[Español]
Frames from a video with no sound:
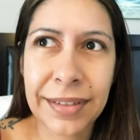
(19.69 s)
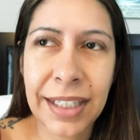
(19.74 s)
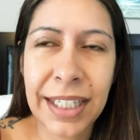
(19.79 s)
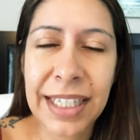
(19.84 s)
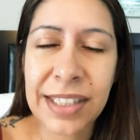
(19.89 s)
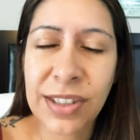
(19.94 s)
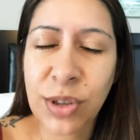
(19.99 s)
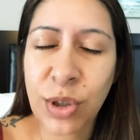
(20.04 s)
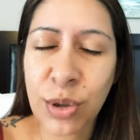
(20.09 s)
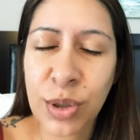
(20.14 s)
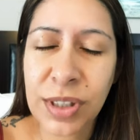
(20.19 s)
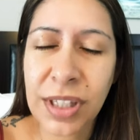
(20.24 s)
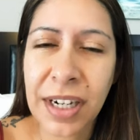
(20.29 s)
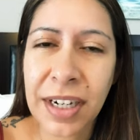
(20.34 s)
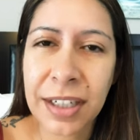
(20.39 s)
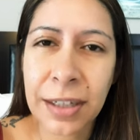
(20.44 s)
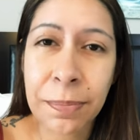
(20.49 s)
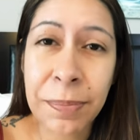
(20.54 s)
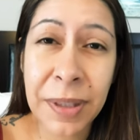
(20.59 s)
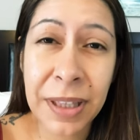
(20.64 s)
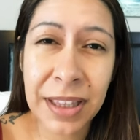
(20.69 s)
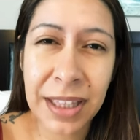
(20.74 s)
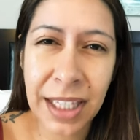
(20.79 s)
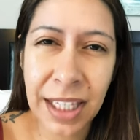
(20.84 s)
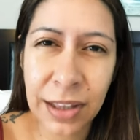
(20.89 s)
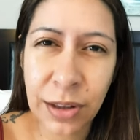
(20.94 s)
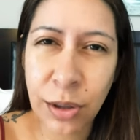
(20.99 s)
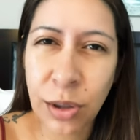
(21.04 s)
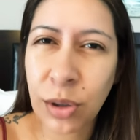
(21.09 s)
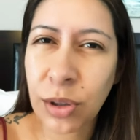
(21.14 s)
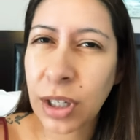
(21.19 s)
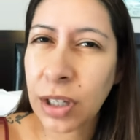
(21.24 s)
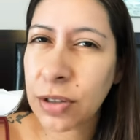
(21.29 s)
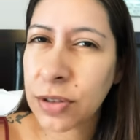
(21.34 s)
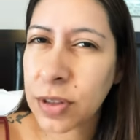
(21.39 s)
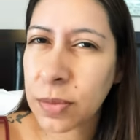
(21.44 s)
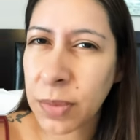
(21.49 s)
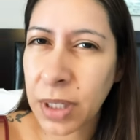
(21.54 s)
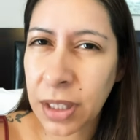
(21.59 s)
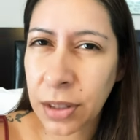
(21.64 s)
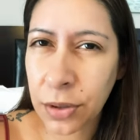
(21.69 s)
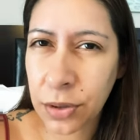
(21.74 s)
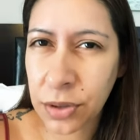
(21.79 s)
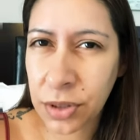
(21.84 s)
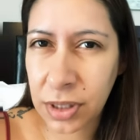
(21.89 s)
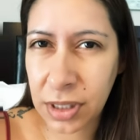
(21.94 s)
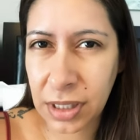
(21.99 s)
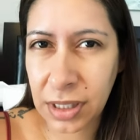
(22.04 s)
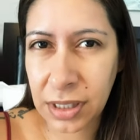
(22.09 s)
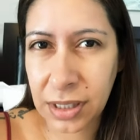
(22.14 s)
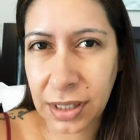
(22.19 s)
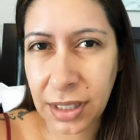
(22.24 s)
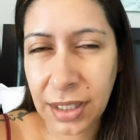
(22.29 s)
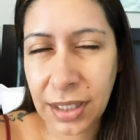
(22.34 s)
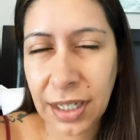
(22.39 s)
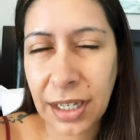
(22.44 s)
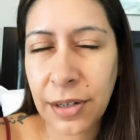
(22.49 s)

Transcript: y solo están repitiendo lo que los medios dicen.